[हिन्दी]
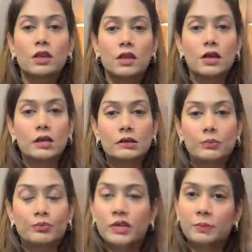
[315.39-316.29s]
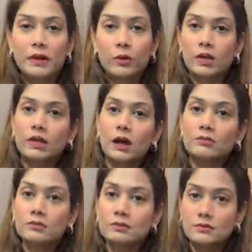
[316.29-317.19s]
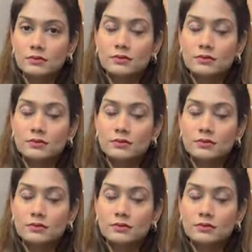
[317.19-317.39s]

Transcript: कि पीपल विल कम